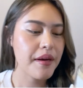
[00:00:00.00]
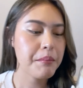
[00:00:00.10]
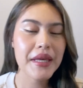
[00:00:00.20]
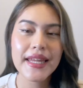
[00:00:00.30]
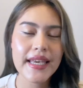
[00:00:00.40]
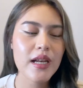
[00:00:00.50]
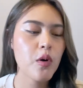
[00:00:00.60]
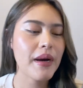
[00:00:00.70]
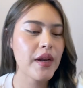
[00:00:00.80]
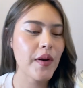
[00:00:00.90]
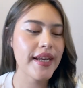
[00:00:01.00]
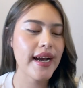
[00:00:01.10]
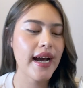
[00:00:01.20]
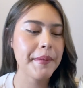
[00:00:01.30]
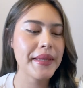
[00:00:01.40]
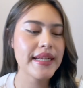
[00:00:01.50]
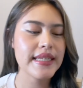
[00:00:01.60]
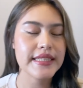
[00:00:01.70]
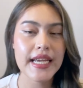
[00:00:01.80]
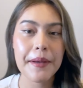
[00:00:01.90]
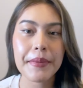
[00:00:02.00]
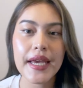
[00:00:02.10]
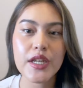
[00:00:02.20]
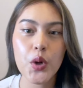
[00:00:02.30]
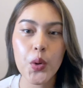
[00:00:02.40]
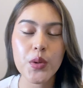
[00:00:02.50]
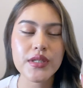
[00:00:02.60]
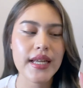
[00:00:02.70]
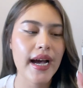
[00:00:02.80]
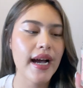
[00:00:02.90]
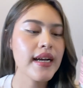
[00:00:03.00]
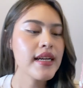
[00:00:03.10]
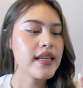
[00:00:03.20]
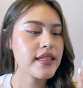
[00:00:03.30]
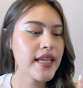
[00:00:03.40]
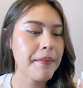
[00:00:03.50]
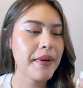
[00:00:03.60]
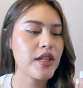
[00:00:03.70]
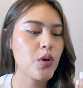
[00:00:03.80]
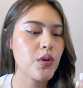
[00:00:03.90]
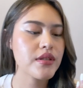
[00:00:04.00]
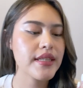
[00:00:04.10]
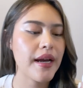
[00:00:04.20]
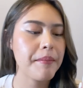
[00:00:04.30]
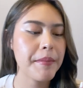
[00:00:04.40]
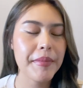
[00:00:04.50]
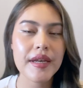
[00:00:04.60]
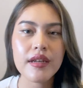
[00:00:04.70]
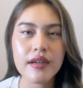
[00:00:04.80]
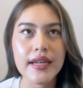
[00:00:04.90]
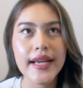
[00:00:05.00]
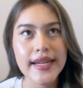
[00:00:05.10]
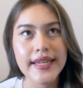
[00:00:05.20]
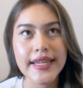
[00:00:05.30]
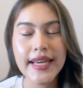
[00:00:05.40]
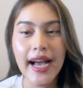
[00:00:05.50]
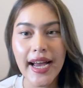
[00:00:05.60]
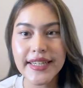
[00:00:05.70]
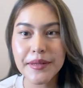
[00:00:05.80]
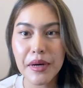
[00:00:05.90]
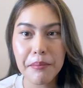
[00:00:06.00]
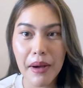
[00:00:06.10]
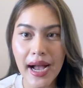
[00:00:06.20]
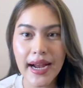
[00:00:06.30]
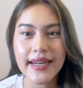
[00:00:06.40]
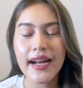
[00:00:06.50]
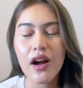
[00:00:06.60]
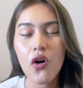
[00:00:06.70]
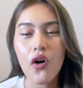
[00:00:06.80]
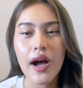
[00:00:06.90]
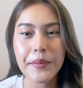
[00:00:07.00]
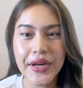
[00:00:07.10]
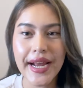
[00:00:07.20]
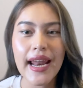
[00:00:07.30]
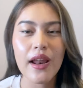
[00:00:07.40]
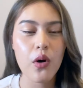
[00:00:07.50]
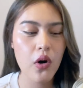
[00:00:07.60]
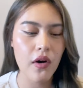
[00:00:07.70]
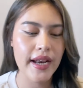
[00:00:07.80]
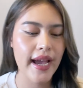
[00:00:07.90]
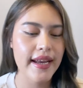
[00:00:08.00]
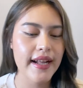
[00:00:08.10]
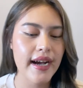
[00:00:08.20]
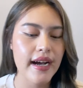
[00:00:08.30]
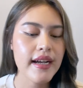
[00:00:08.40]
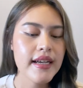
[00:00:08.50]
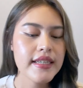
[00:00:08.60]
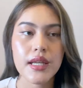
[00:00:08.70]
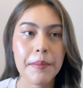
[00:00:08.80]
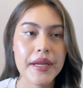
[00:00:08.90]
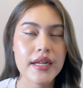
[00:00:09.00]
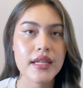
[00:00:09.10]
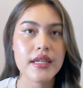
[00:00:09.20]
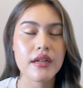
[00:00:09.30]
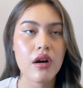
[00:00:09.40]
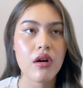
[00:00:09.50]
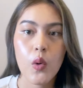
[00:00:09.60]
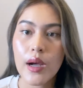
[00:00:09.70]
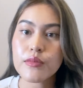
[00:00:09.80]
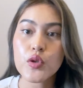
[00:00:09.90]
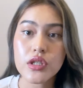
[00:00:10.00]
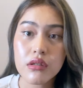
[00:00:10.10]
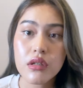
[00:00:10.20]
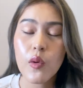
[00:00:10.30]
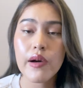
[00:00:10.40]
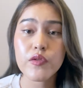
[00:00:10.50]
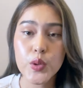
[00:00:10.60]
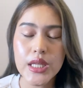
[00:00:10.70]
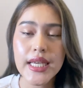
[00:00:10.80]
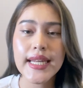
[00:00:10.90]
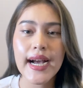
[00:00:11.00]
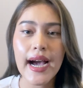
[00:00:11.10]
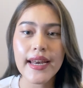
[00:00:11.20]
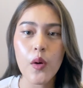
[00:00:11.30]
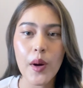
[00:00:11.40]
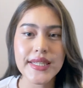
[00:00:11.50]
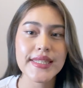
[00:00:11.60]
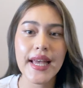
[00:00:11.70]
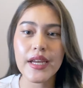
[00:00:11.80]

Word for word: มินิลงมาหน่อยนะคะเป็นกลิ่นแชมเปญโทสต์นะคะคือแชมเปญโทสต์เนี่ยมันเป็นหนึ่งในกลิ่นที่ขายดีมากๆทั้งของอเมริแล้วก็ของไทยนะคะจะเป็นกลิ่นของความสดชื่นความฟรุตตี้นะคะเดี๋ยวว่าจะใส่